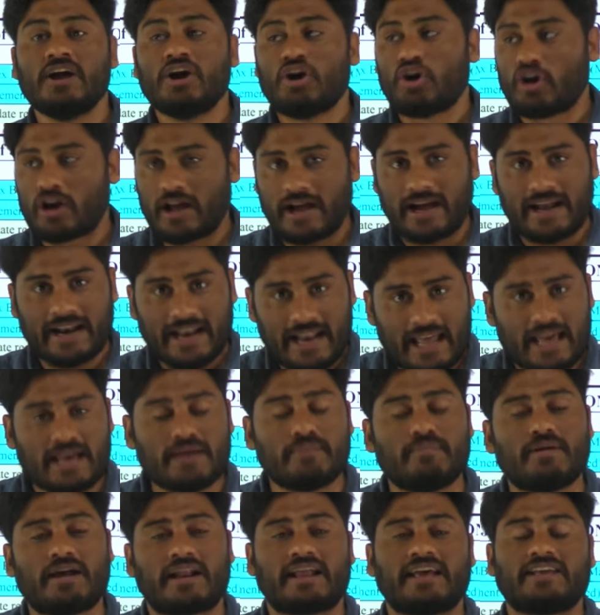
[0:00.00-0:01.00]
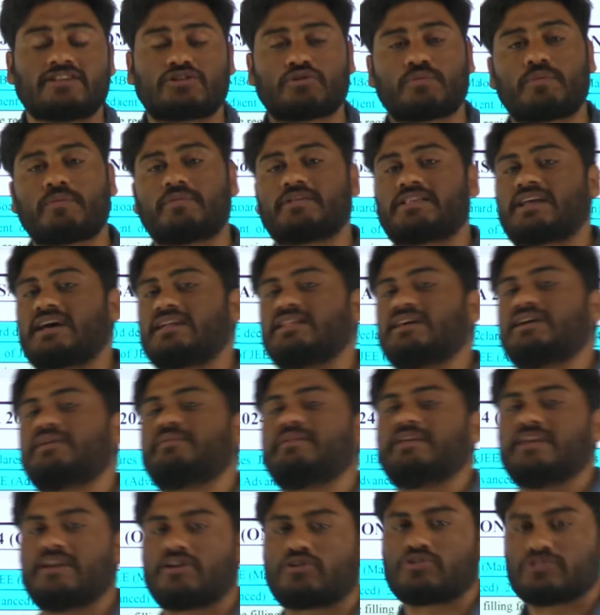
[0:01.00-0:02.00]
और अगर नहीं मिल रहे तो वो बता देगा
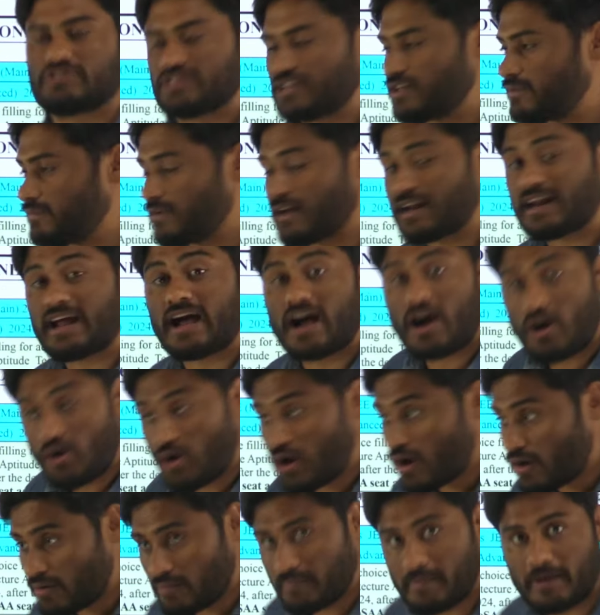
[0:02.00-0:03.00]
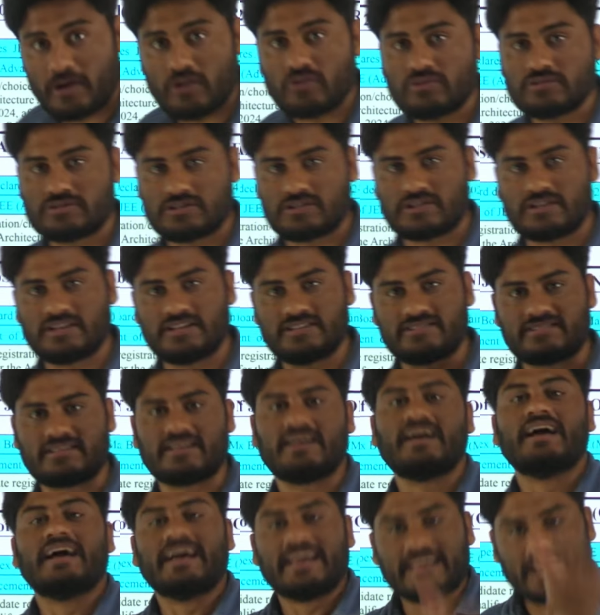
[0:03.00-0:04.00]
भैया कुछ नहीं मिल रहा आओ आओ भरो जल्दी से
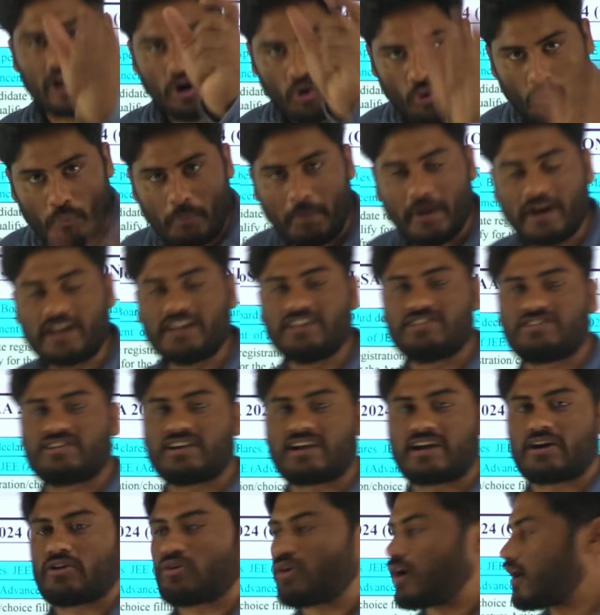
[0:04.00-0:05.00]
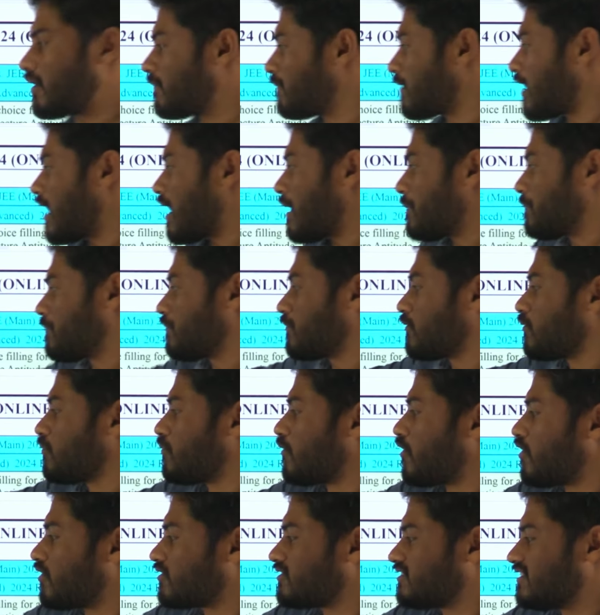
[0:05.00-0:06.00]
या ऊपर नीचे करो अब आप
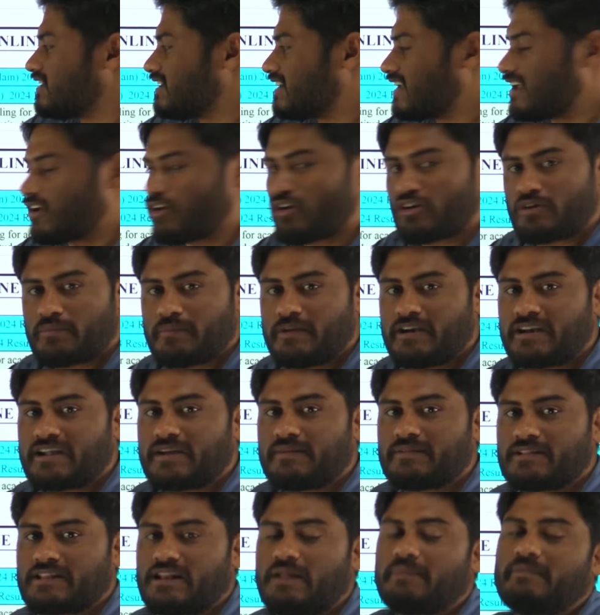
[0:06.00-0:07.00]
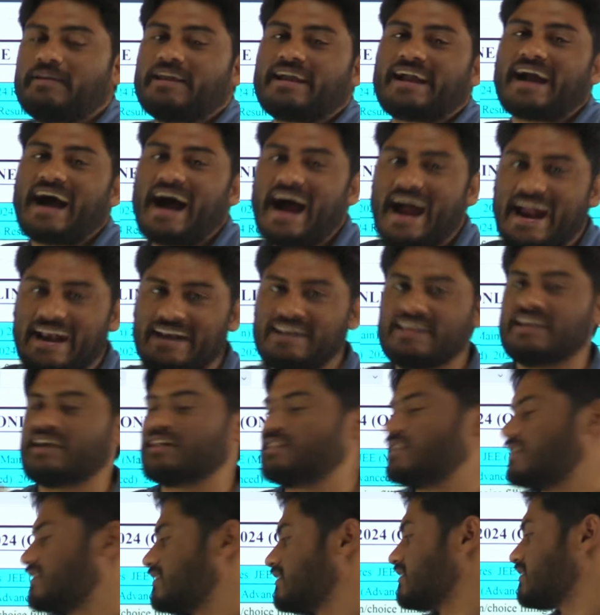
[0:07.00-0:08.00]
मॉक सीट अलॉटमेंट का मतलब एक आइडिया
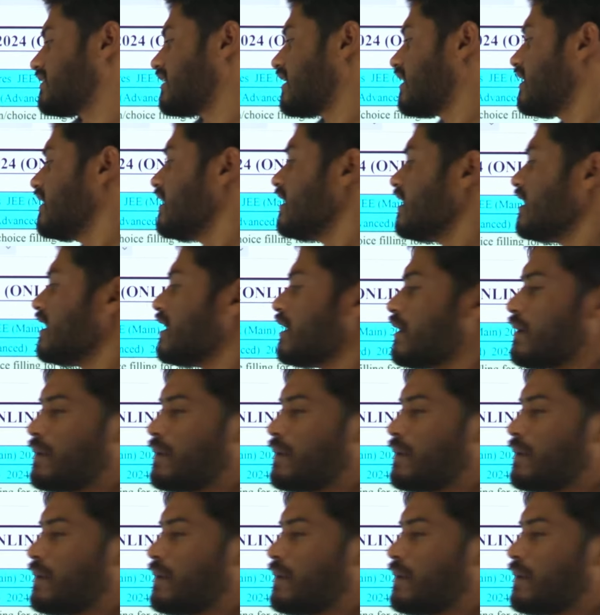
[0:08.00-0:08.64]
दे देता है